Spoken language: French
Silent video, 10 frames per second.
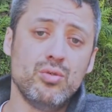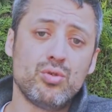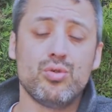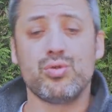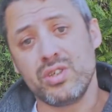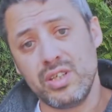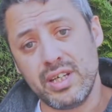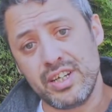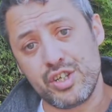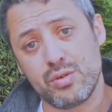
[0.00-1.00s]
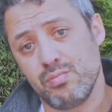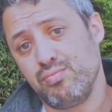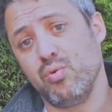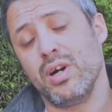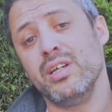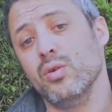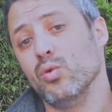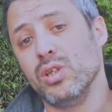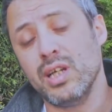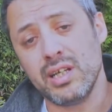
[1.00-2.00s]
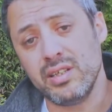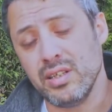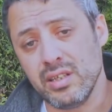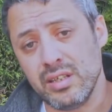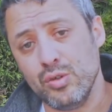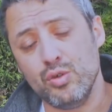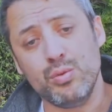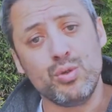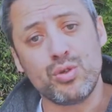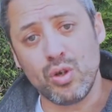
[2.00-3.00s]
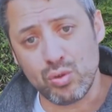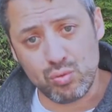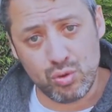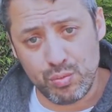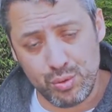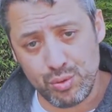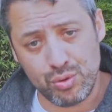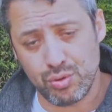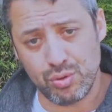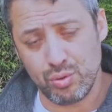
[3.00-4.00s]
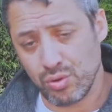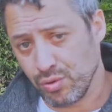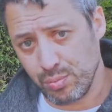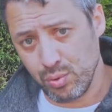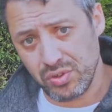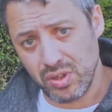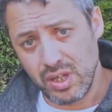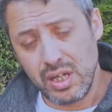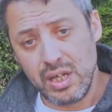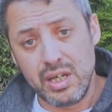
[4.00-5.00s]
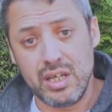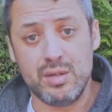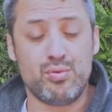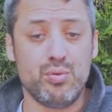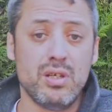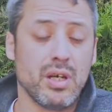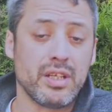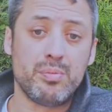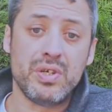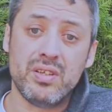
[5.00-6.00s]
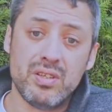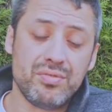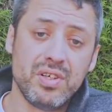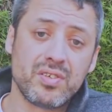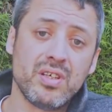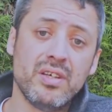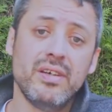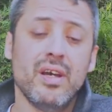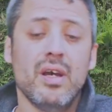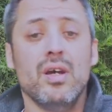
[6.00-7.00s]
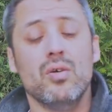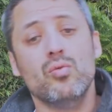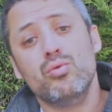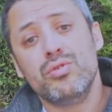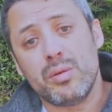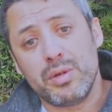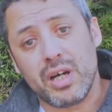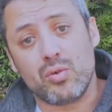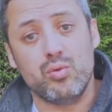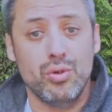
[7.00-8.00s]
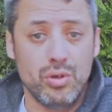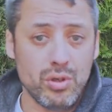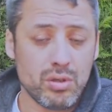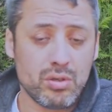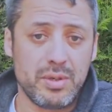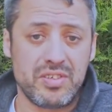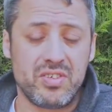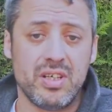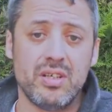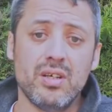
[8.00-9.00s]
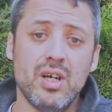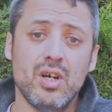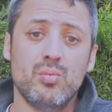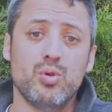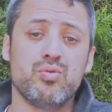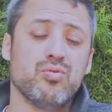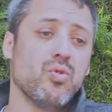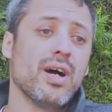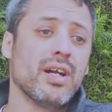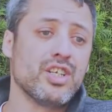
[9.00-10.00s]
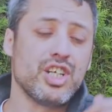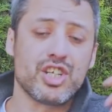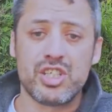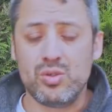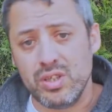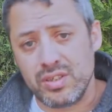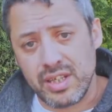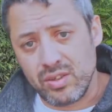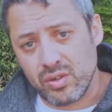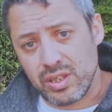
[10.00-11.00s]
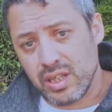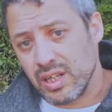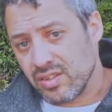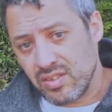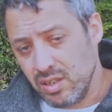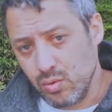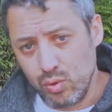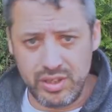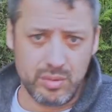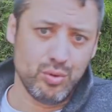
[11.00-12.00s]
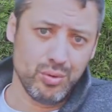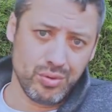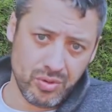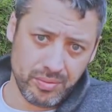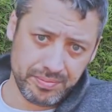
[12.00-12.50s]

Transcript: une solution de guidage pour aller au-delà des 1 minute 30 ou 2 minutes de temps de pause. Et puis un APN défiltré ou une caméra couleur comme la sienne pour pouvoir aller chercher du détail dans les galaxies ou les nébuleuses.